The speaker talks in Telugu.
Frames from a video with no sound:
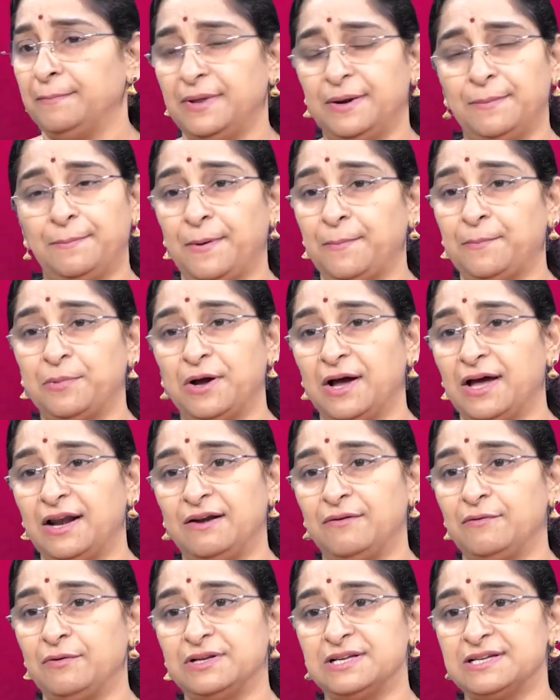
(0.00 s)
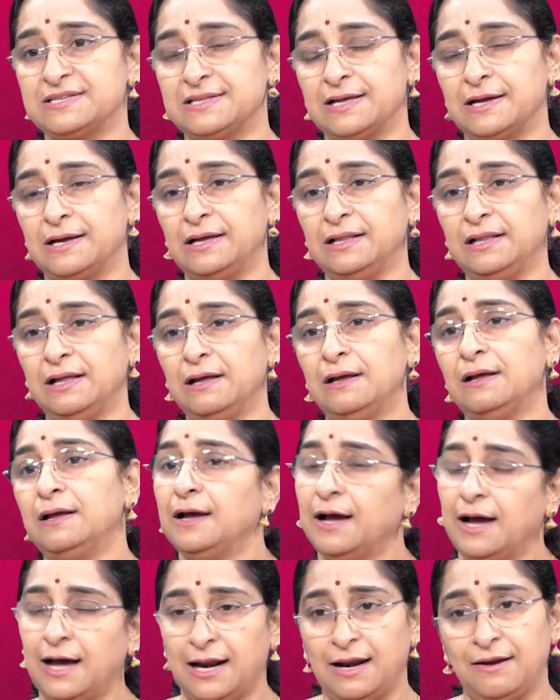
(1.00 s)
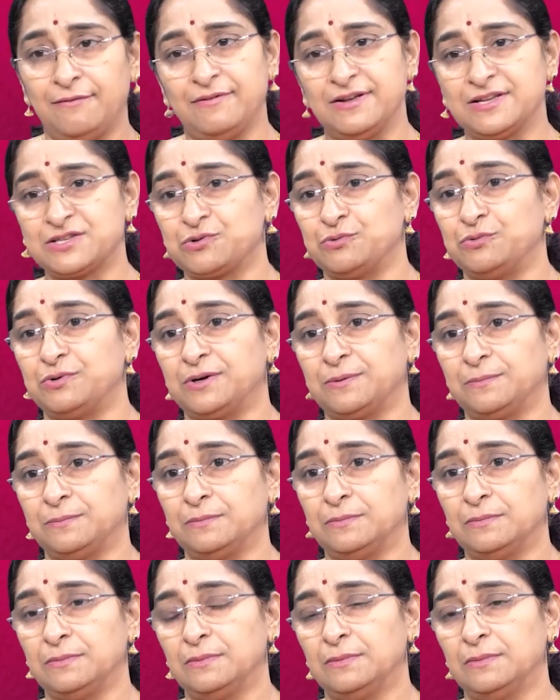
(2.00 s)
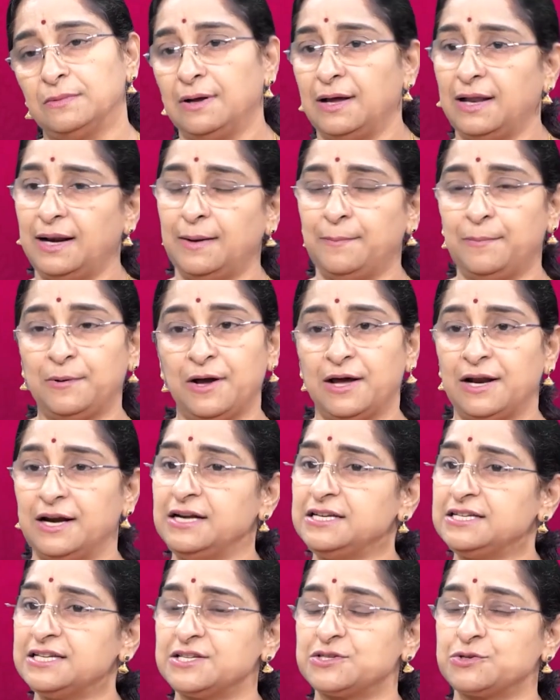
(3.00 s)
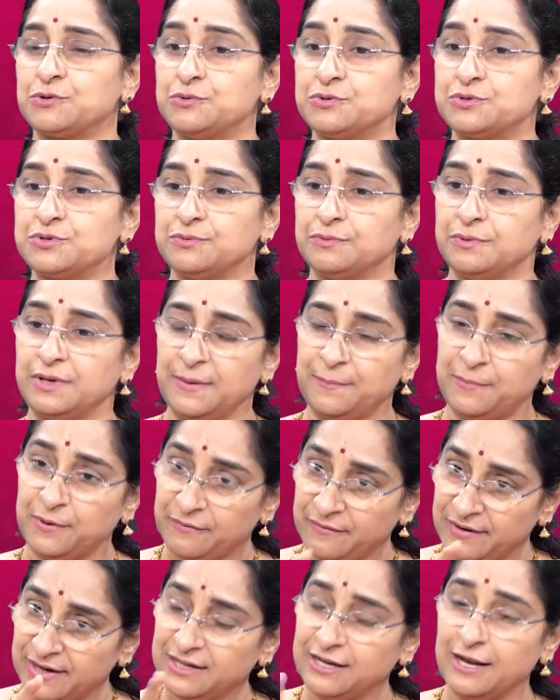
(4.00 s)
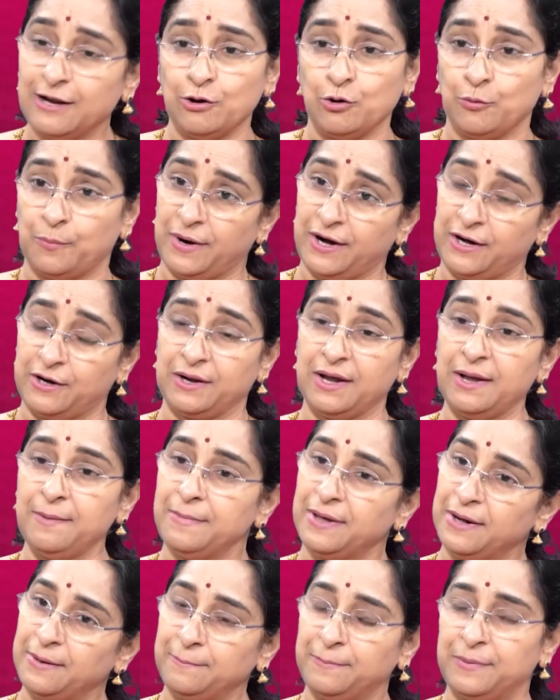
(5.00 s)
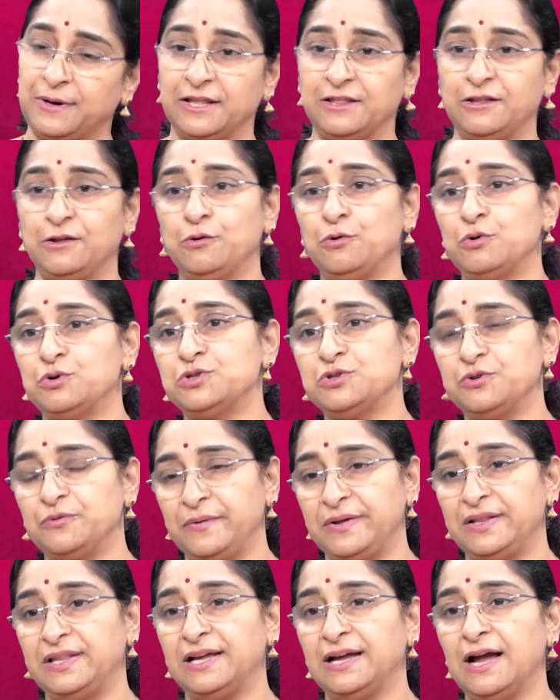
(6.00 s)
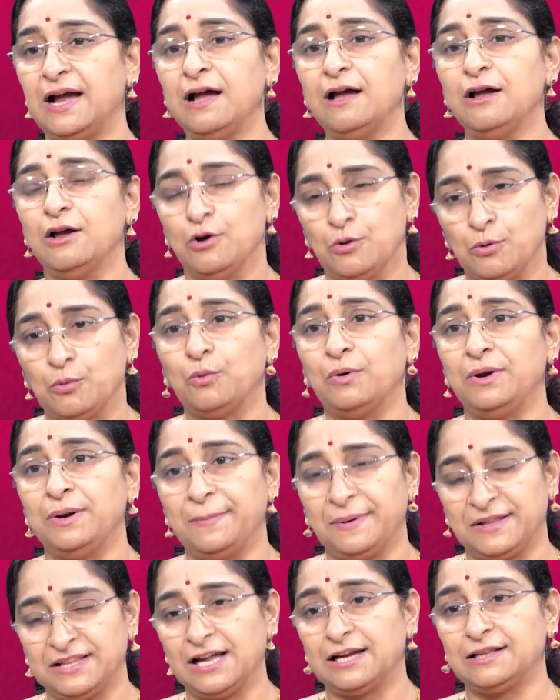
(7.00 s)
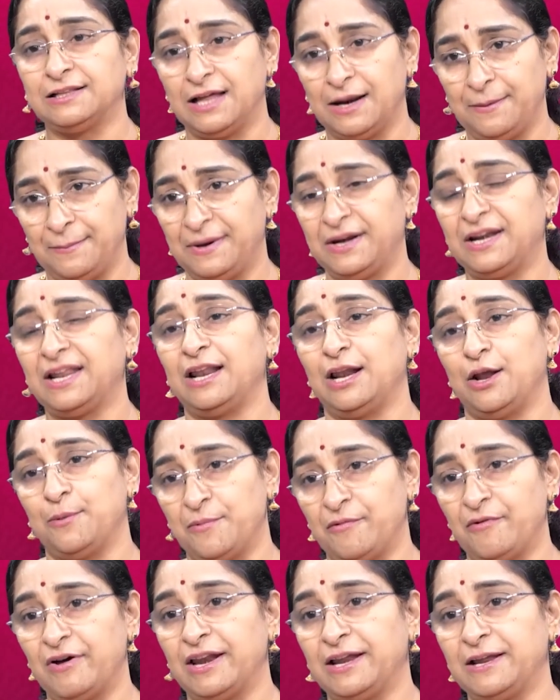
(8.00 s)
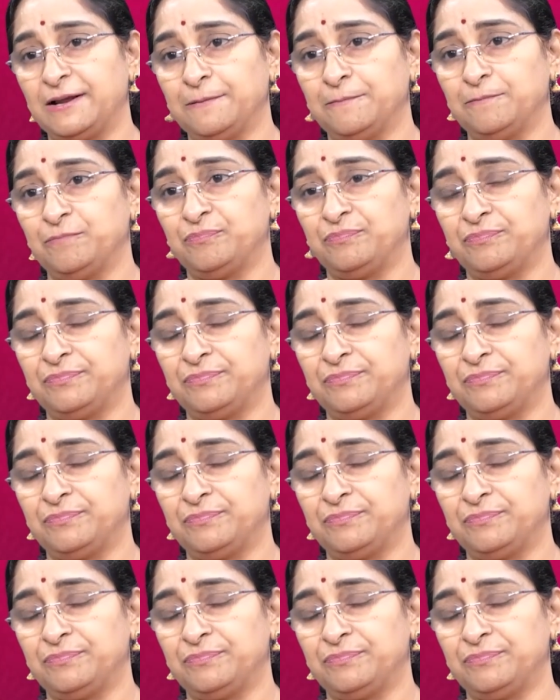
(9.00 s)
మినపప్పు గారెలు అని చేస్తాం కదా అల్లం వేసుకుంటాం అల్లపకారాలు చేసుకోవచ్చు ఇప్పుడు వీటిలలో పాటుగా మనం ప్రతిరోజు విధిగా కొన్ని పదార్థాలు పెట్టాలి అమ్మవారికి